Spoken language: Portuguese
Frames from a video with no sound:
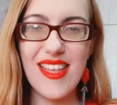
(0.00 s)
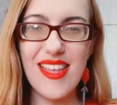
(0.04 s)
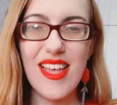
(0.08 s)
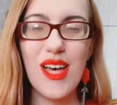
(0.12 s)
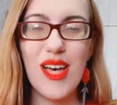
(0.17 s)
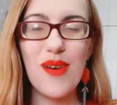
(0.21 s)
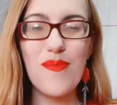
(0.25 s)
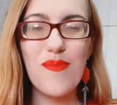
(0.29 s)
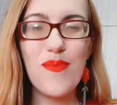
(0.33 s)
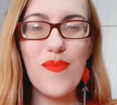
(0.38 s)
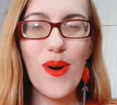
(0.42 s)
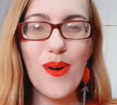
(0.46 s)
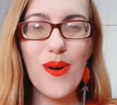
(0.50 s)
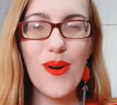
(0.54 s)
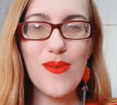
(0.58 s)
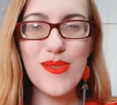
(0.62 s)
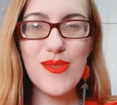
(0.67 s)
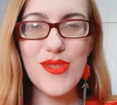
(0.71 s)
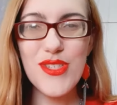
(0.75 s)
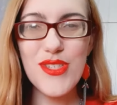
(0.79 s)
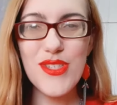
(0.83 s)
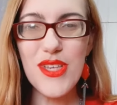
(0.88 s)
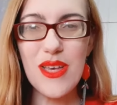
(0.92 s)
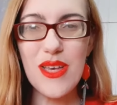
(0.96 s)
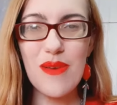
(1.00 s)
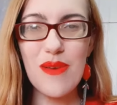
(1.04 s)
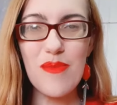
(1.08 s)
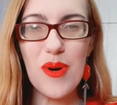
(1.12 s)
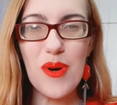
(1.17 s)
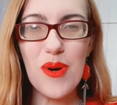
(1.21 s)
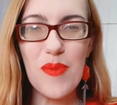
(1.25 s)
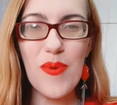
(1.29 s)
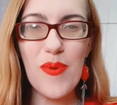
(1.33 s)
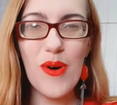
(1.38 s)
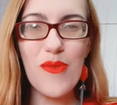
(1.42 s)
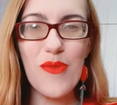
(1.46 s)
Bom dia,
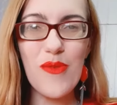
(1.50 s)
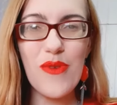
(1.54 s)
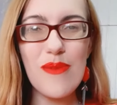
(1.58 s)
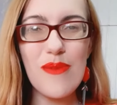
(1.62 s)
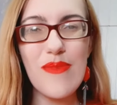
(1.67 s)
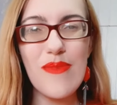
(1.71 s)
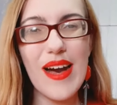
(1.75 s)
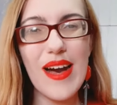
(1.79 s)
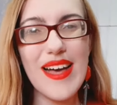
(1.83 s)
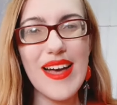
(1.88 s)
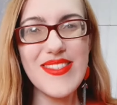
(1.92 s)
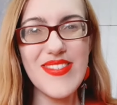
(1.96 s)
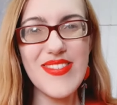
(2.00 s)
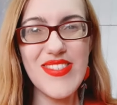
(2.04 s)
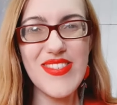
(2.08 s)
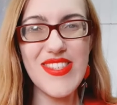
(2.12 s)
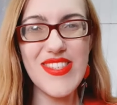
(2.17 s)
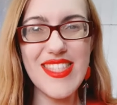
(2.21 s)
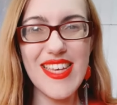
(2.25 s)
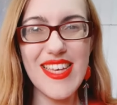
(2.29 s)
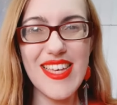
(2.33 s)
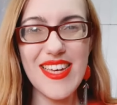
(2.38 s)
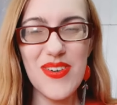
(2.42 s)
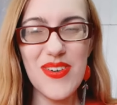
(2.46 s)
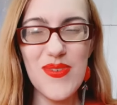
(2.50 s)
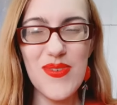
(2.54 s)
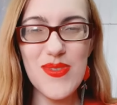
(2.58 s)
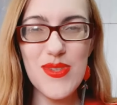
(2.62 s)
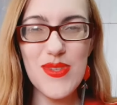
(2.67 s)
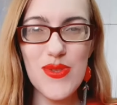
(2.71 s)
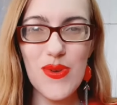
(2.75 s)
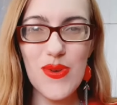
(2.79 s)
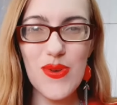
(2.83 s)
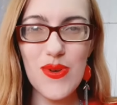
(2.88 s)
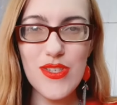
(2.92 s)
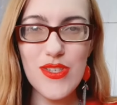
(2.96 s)
meu povo amado de Deus!
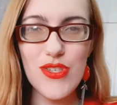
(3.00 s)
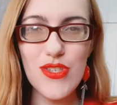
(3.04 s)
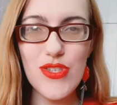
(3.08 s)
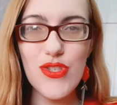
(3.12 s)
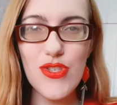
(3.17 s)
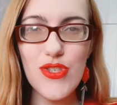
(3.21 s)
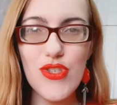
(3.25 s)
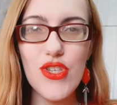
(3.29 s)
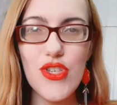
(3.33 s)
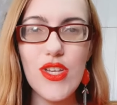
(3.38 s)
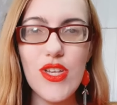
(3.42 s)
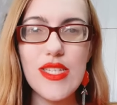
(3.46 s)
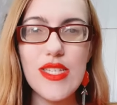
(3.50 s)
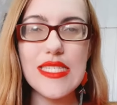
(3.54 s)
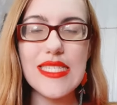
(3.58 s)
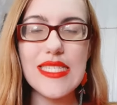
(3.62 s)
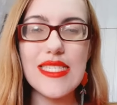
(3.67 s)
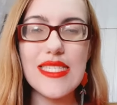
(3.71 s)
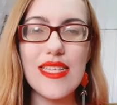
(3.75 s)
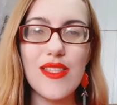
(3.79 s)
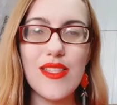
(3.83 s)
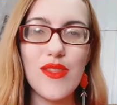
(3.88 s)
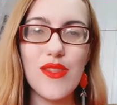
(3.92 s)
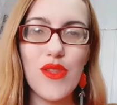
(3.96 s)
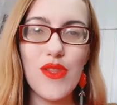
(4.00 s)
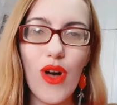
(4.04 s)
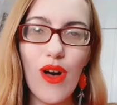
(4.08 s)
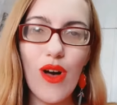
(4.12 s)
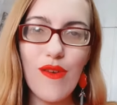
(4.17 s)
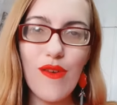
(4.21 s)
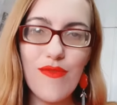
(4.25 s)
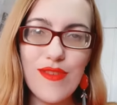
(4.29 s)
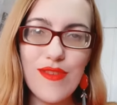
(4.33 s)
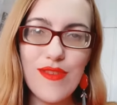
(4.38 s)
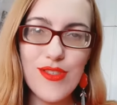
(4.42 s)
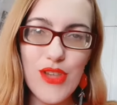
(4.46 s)
Hoje, dia
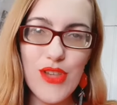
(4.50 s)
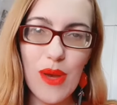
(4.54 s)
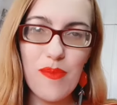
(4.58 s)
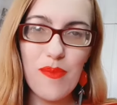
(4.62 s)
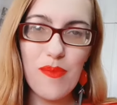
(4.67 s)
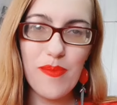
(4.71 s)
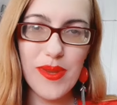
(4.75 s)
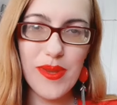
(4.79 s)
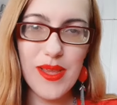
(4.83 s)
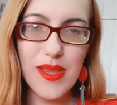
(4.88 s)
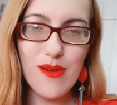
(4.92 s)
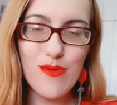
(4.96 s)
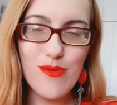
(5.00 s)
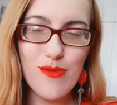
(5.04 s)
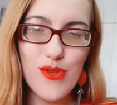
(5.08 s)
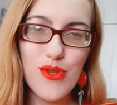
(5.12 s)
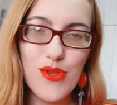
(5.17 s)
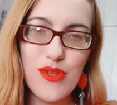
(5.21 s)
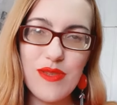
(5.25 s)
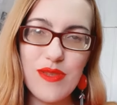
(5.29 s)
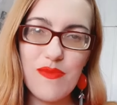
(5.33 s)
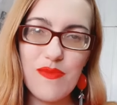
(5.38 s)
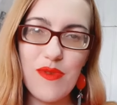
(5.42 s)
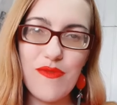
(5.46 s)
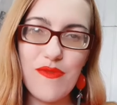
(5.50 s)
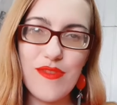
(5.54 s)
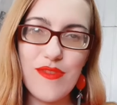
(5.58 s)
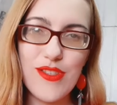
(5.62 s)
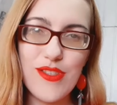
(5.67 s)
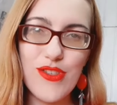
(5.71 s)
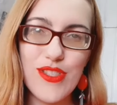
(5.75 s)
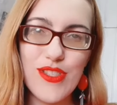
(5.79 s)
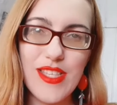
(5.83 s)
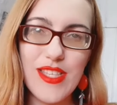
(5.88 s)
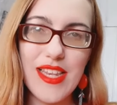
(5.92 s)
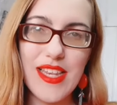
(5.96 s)
19 de abril de
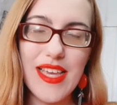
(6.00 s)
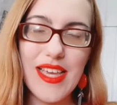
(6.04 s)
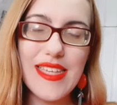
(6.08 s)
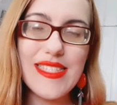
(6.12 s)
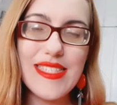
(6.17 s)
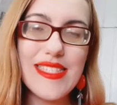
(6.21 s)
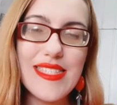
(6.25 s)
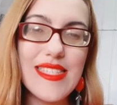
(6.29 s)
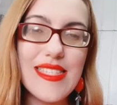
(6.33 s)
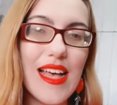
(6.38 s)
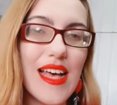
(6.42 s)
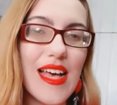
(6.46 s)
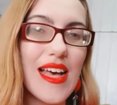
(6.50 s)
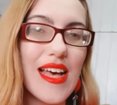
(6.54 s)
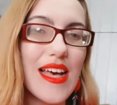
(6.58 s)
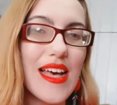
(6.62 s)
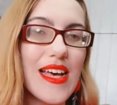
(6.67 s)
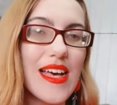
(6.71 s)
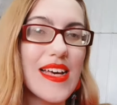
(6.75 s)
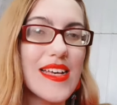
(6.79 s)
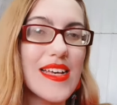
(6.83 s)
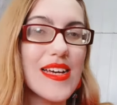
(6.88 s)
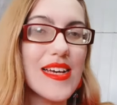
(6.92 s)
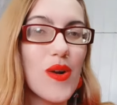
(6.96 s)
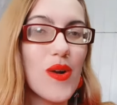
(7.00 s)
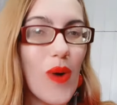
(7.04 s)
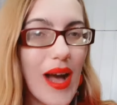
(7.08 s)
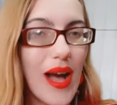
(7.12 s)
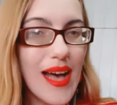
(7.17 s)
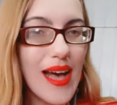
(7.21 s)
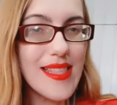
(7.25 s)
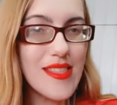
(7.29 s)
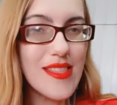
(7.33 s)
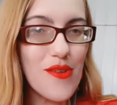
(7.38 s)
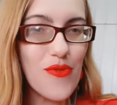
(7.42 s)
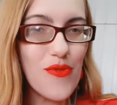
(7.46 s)
2023,
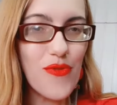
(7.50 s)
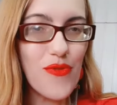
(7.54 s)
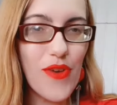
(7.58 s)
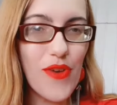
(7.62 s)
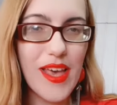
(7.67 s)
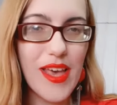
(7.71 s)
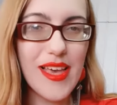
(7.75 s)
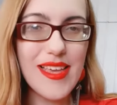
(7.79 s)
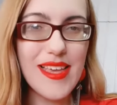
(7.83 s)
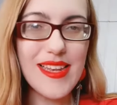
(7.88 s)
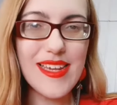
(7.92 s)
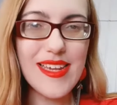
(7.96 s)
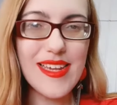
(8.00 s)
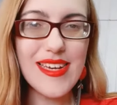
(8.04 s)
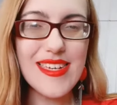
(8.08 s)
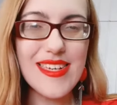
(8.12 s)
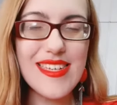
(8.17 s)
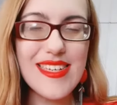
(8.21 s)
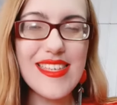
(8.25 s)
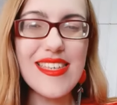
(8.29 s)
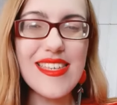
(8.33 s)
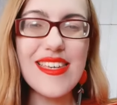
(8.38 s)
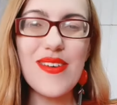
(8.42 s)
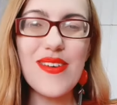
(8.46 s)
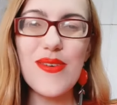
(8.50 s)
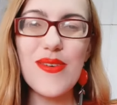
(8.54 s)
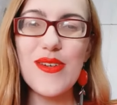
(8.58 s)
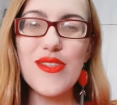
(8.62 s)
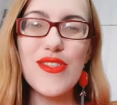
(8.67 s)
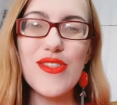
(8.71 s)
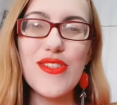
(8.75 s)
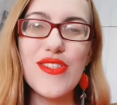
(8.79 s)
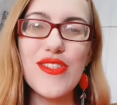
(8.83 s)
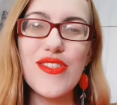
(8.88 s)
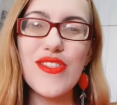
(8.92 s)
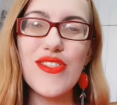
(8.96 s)
quarta-feira, e
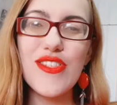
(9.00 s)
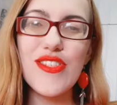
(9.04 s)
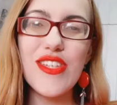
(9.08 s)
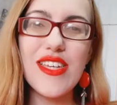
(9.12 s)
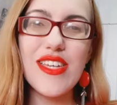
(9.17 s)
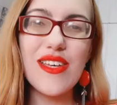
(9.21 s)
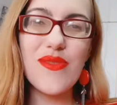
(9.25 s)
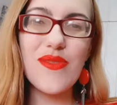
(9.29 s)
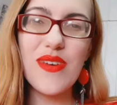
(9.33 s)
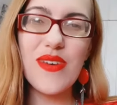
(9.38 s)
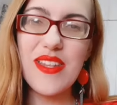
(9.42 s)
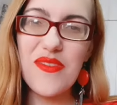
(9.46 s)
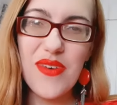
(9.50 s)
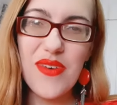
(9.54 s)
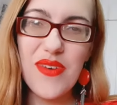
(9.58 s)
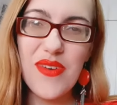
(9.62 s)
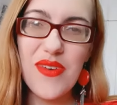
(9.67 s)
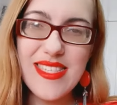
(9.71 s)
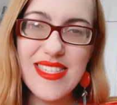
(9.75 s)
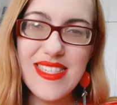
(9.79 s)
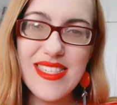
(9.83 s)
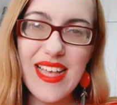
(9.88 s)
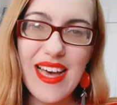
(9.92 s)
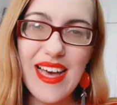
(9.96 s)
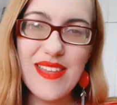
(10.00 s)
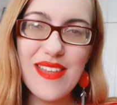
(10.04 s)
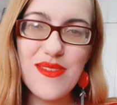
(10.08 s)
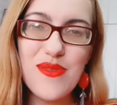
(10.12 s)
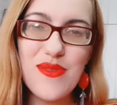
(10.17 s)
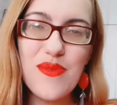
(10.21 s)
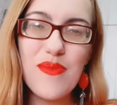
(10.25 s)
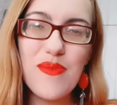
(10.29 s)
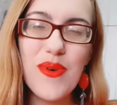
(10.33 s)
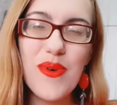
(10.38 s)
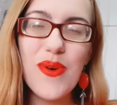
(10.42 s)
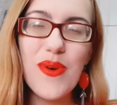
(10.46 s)
hoje, dia do aniversário do
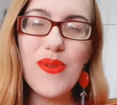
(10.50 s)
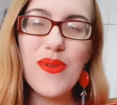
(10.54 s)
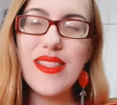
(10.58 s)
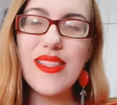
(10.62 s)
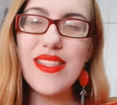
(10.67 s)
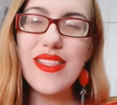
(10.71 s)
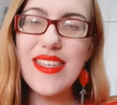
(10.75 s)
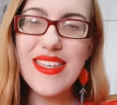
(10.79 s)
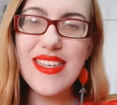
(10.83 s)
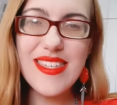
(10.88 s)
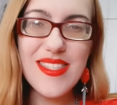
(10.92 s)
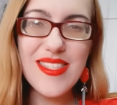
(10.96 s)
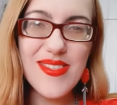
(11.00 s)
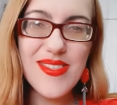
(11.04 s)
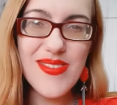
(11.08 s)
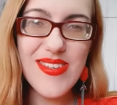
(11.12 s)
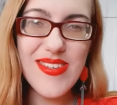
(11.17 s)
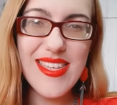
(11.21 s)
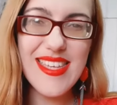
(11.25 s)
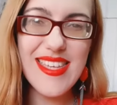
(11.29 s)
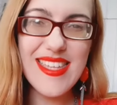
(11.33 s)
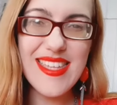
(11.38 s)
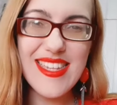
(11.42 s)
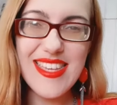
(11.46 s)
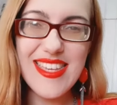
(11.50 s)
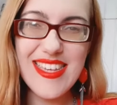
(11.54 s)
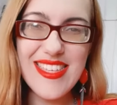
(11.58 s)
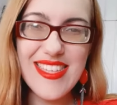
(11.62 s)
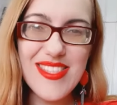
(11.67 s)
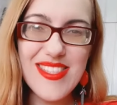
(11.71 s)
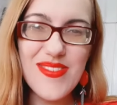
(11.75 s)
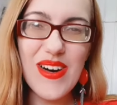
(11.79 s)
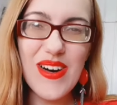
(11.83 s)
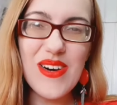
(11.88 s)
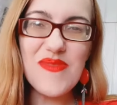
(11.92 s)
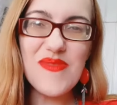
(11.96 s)
meu lindo,
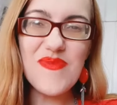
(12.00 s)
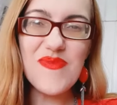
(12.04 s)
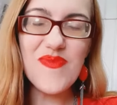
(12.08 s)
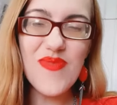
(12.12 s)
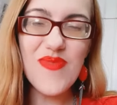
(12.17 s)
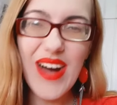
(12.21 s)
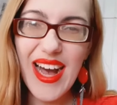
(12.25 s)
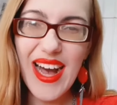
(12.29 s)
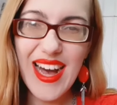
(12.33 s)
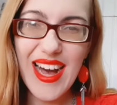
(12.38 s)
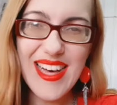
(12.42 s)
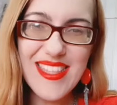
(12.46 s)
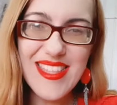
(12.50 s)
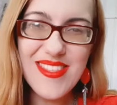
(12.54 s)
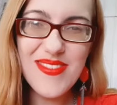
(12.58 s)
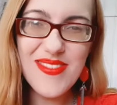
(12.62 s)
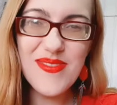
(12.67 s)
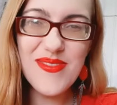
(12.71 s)
querido, amado